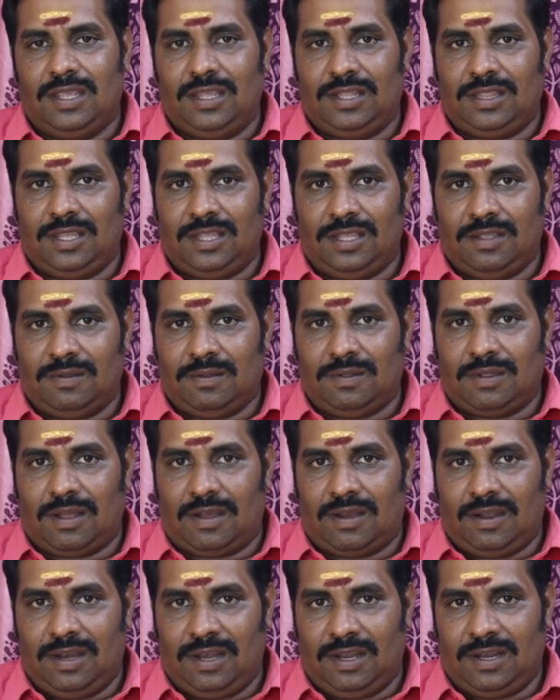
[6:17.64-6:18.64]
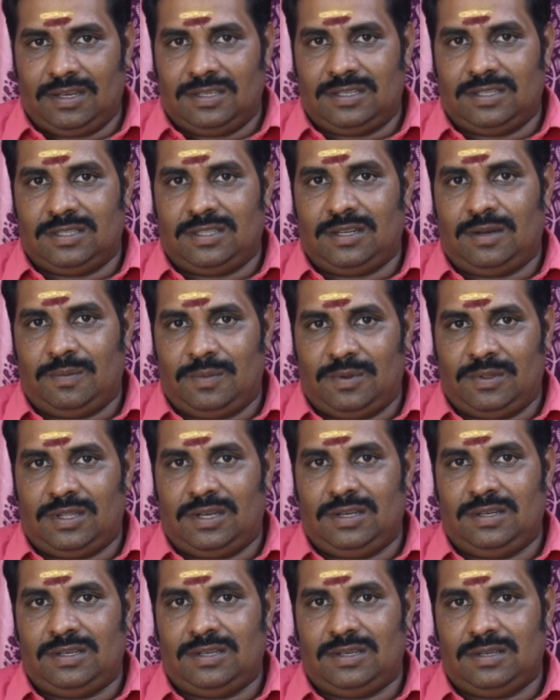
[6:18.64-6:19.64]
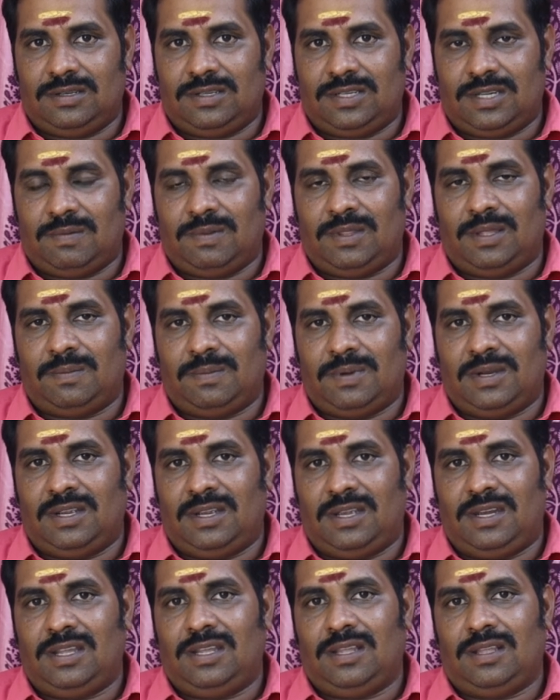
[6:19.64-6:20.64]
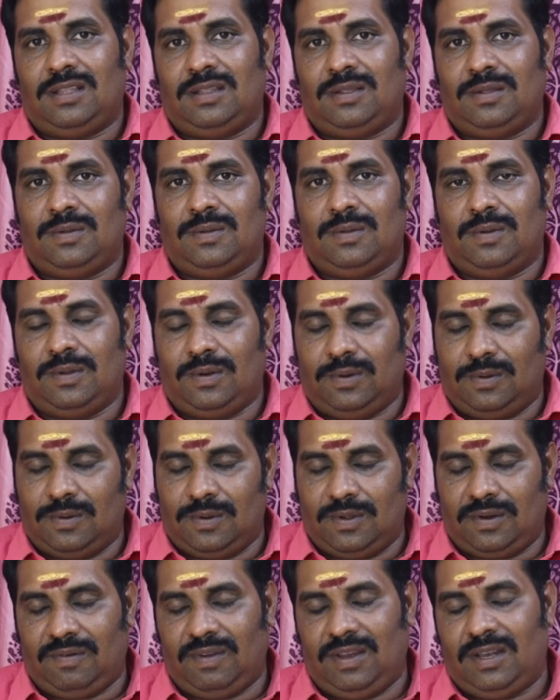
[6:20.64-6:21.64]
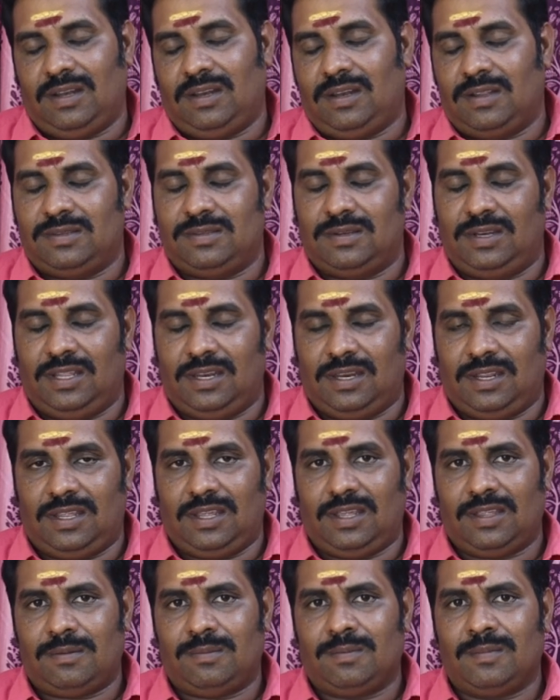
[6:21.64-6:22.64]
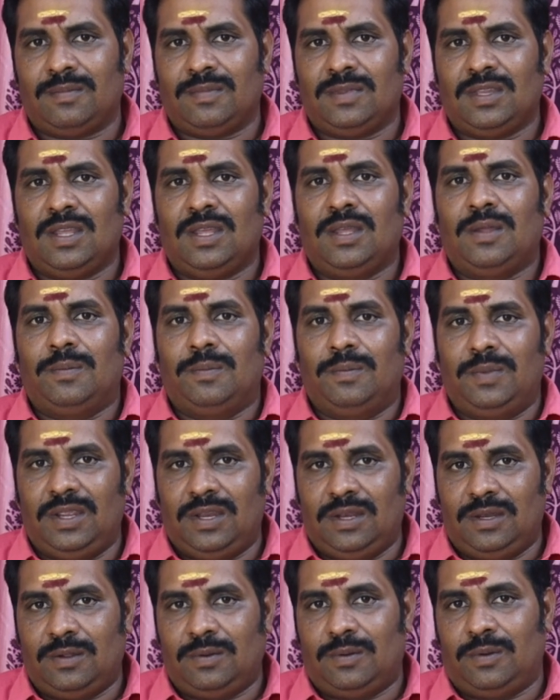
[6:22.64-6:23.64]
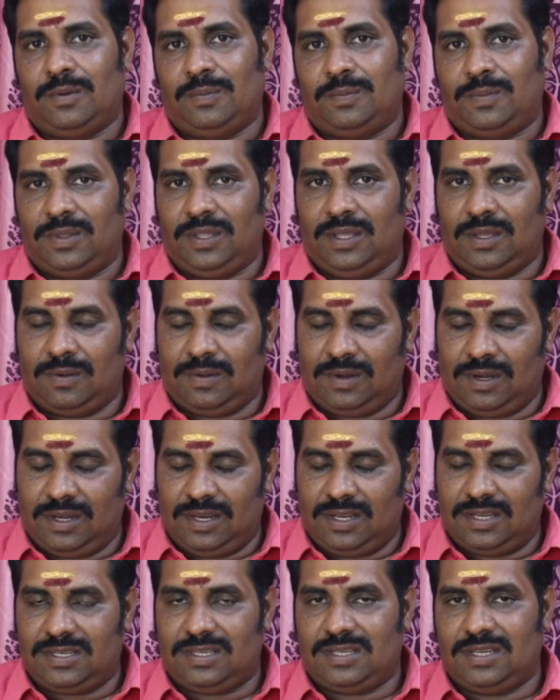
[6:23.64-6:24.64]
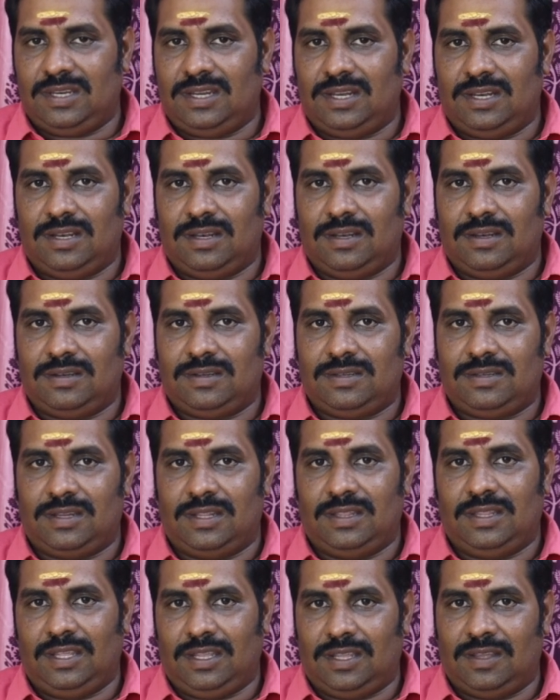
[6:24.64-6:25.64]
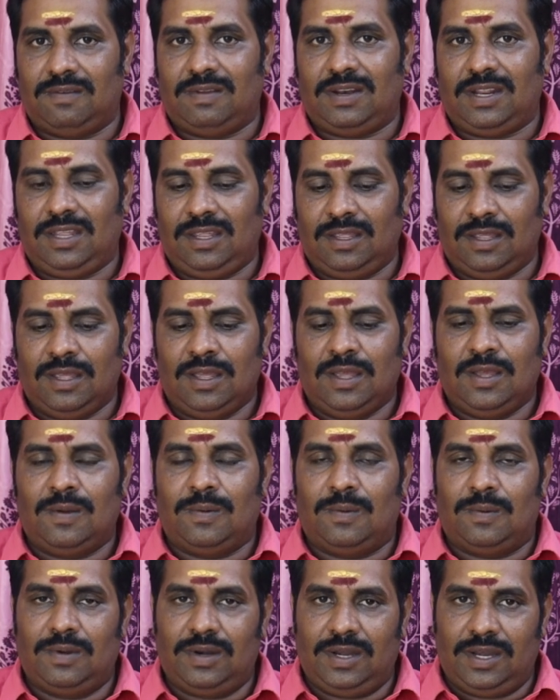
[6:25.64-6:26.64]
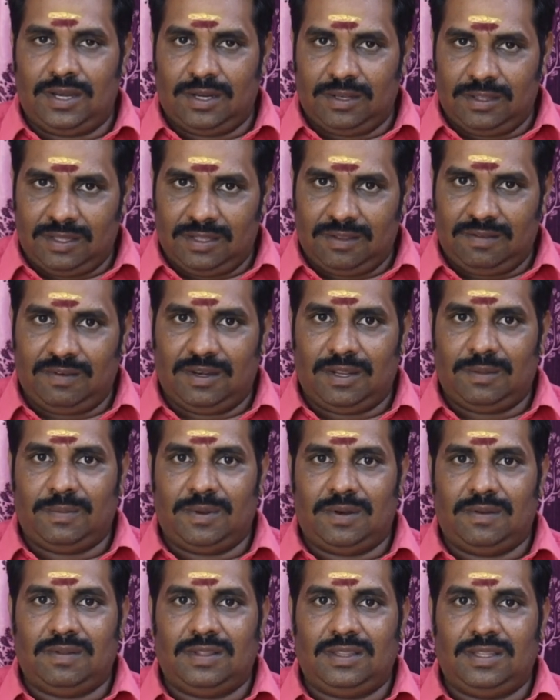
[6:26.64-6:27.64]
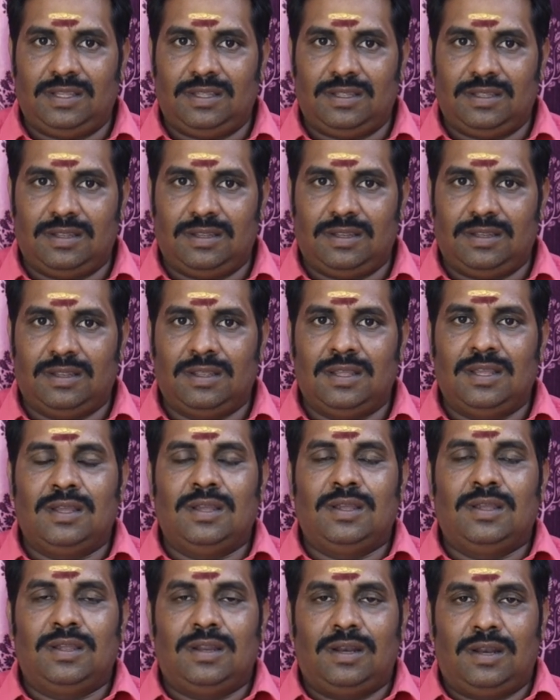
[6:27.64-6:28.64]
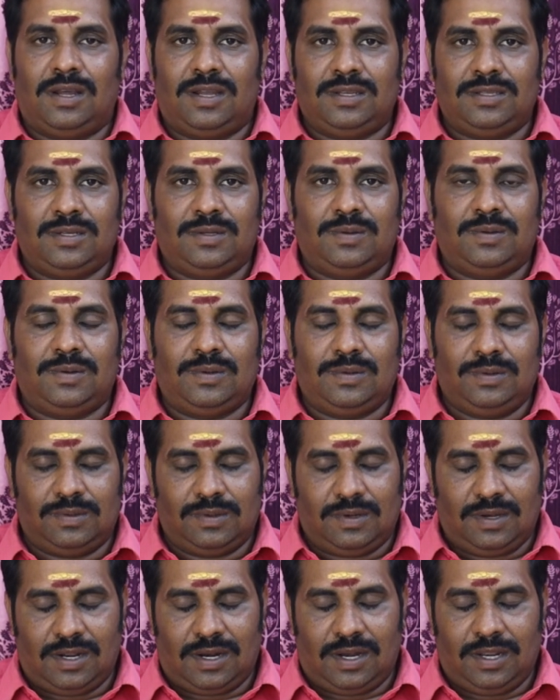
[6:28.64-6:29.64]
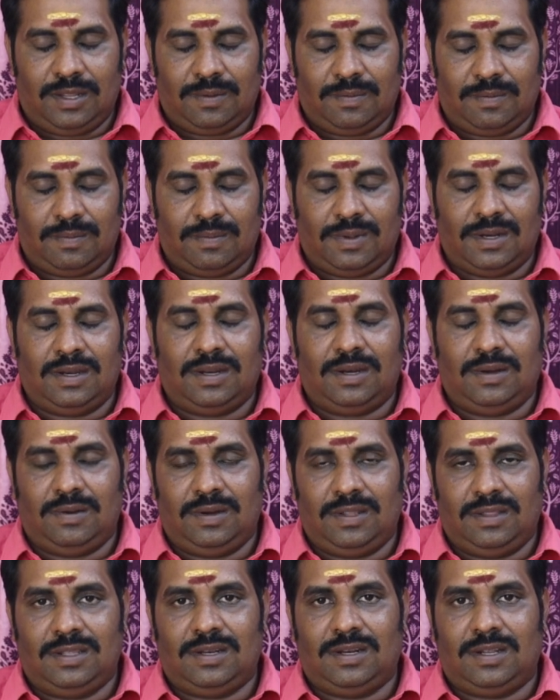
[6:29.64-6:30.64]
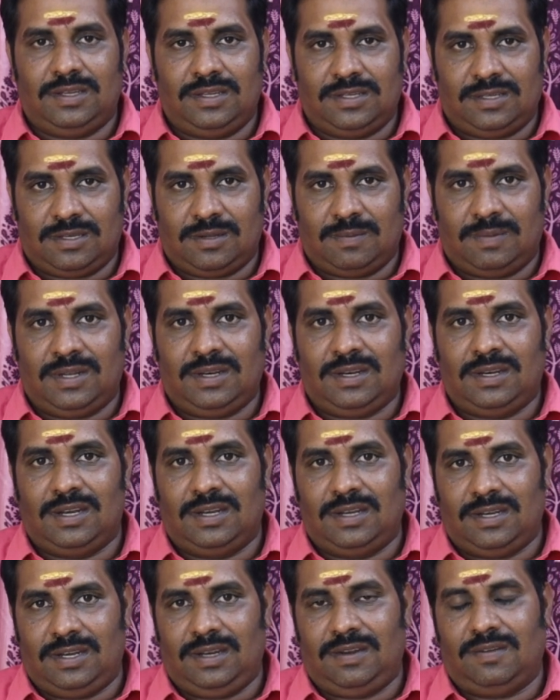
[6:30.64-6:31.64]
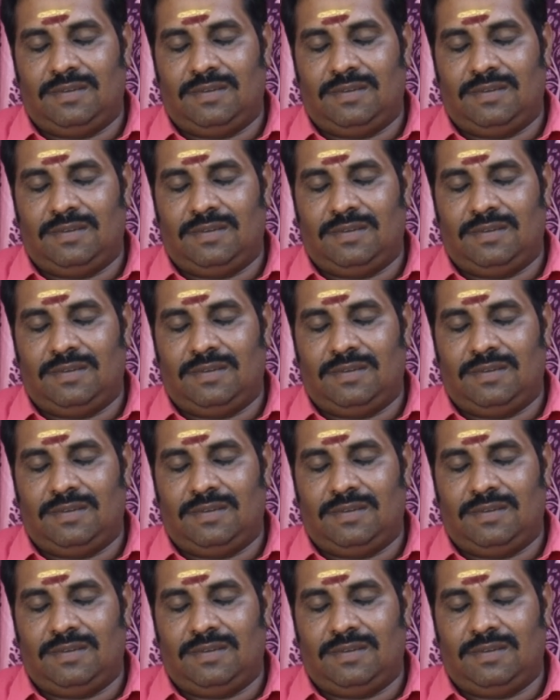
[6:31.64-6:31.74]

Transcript: இது ஆயில் நட்சத்திரம் புதன் சம்மந்தப்பட்ட ஒரு கோர்வையில் நான் சொல்லியிருக்கேன் மீண்டும் ஒரு புதிய ஒரு நிகழ்ச்சியில் சந்திக்க வரை உங்களிடந்து விடைபெறுவது ராஜகுரு ஜோதிடாலயம் மன்னார்குடிந்து ராஜேஷ்குமார் நன்றி